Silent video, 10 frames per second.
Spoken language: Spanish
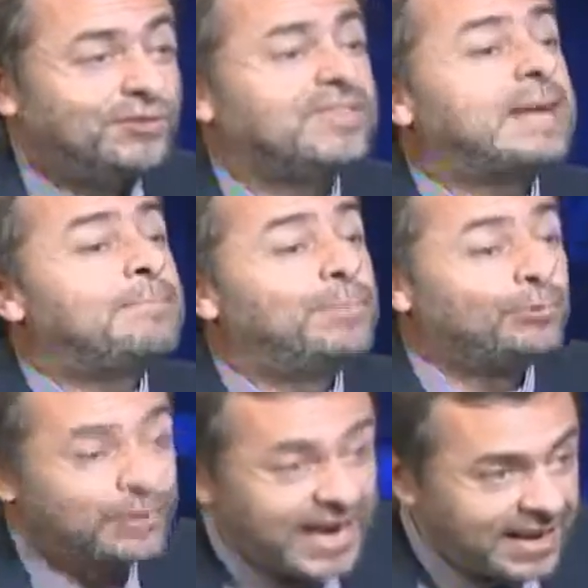tan
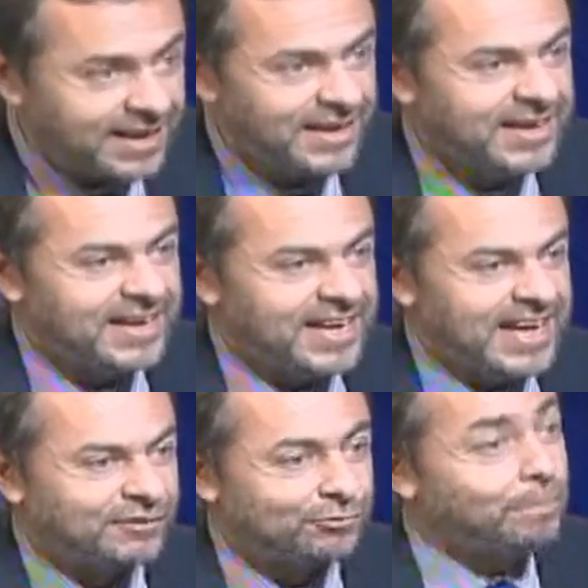brutal en
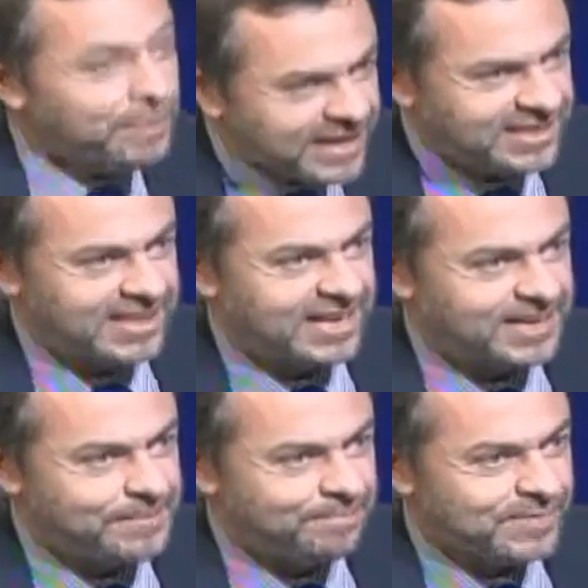sus prácticas,
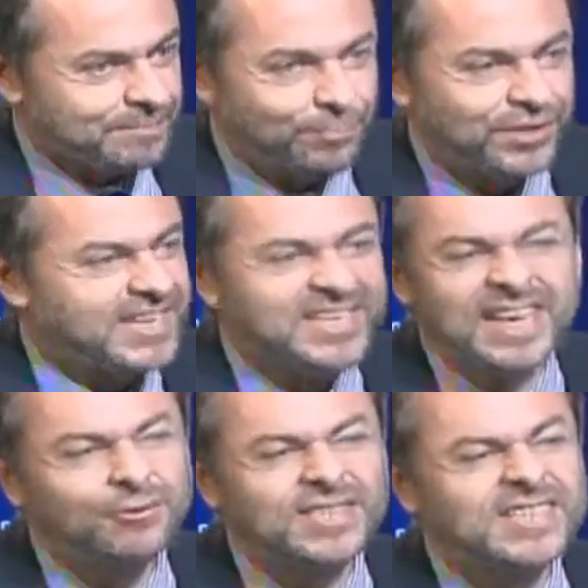porque ya
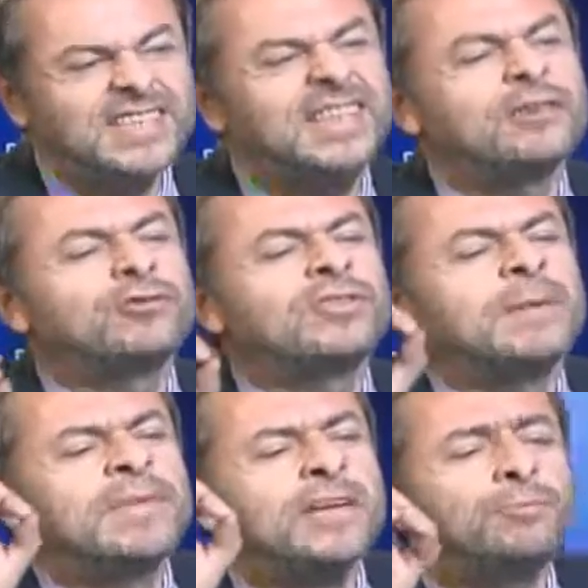no se trata de
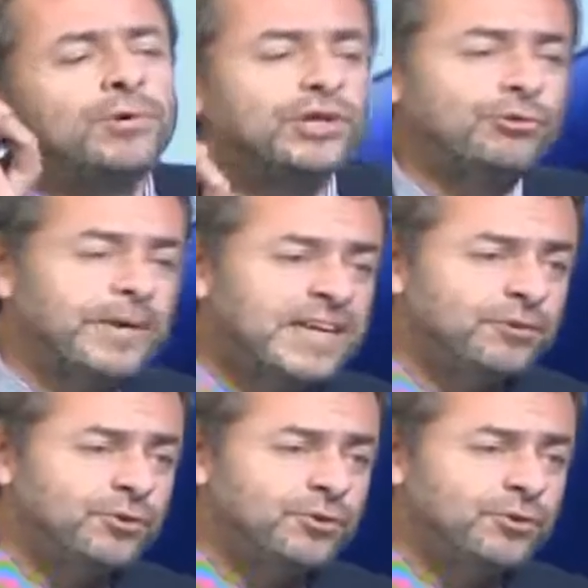contaminar un poquito menos